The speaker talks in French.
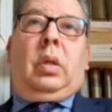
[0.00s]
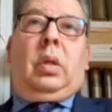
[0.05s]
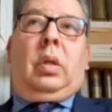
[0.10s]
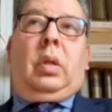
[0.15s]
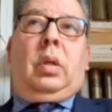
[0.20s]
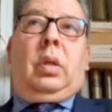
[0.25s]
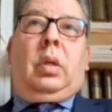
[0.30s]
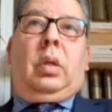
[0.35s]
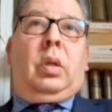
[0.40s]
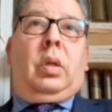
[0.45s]

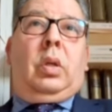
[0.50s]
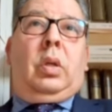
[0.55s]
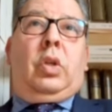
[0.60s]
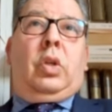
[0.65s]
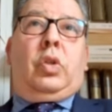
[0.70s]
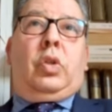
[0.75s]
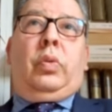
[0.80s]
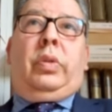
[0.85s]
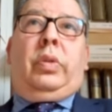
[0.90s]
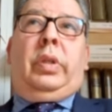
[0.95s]

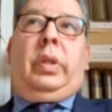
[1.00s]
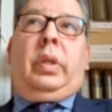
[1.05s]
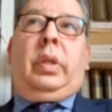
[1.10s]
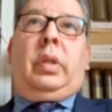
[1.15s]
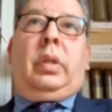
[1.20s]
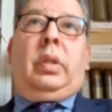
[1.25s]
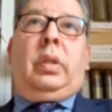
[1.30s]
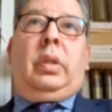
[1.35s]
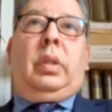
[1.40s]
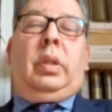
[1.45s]
euh, je veux
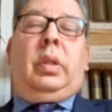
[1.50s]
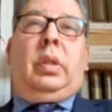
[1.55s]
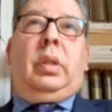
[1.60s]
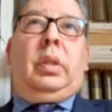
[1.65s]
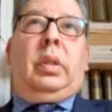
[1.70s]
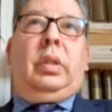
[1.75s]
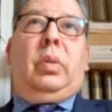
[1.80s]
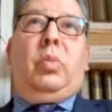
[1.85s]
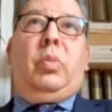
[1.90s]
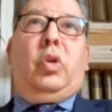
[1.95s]
dire,
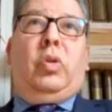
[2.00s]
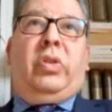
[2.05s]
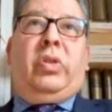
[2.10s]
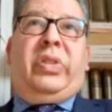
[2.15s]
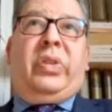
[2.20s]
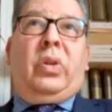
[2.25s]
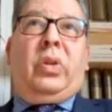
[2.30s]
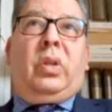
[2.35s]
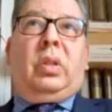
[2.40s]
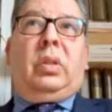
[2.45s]
euh, des
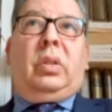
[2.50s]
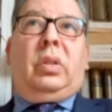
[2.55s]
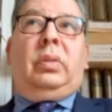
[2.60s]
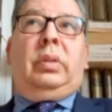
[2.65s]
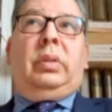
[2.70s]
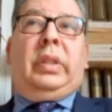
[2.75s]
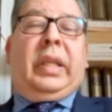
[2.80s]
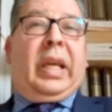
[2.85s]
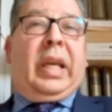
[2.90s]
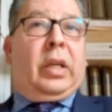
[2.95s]

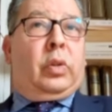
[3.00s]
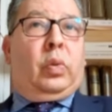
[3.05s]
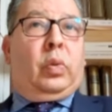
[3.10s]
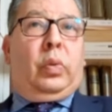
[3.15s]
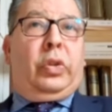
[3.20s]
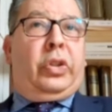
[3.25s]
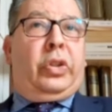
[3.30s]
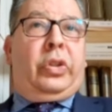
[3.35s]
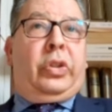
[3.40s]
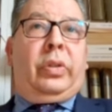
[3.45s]
munitions, des
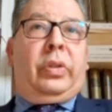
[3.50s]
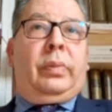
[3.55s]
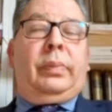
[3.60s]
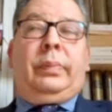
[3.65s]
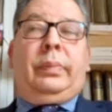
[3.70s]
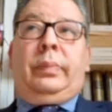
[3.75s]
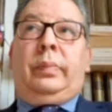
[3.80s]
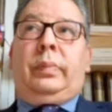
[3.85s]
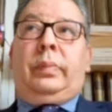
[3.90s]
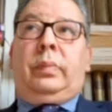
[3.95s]

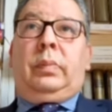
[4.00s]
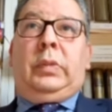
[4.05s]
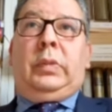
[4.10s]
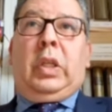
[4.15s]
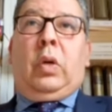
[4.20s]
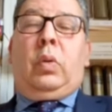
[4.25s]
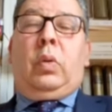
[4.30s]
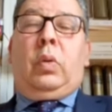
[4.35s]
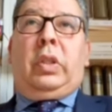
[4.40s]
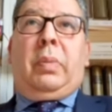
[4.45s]
cartouches. Il
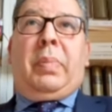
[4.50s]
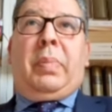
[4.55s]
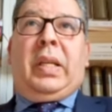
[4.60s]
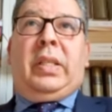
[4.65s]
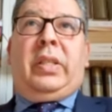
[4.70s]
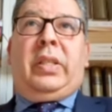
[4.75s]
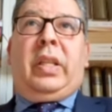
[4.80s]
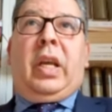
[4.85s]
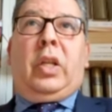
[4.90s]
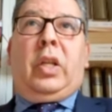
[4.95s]
y a encore des
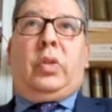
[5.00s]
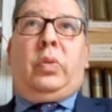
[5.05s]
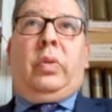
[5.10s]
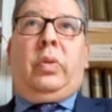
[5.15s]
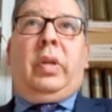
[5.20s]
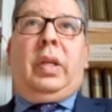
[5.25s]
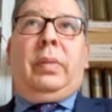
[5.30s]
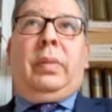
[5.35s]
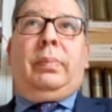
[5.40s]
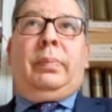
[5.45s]
Palestiniens à
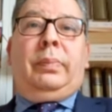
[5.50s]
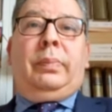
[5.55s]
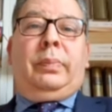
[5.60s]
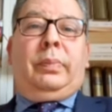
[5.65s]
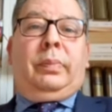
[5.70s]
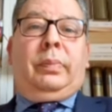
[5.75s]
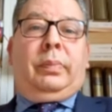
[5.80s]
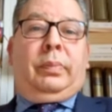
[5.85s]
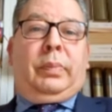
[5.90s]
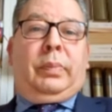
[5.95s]
tuer
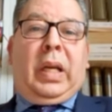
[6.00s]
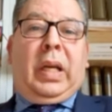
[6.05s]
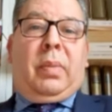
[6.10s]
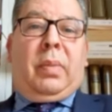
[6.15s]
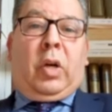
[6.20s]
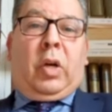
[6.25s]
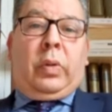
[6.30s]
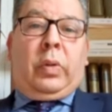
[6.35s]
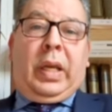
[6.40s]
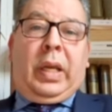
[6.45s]
par les
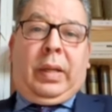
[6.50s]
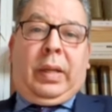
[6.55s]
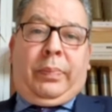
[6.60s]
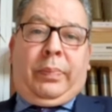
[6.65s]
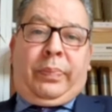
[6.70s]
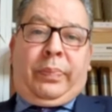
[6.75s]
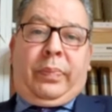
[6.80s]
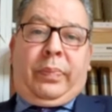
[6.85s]
Marocains.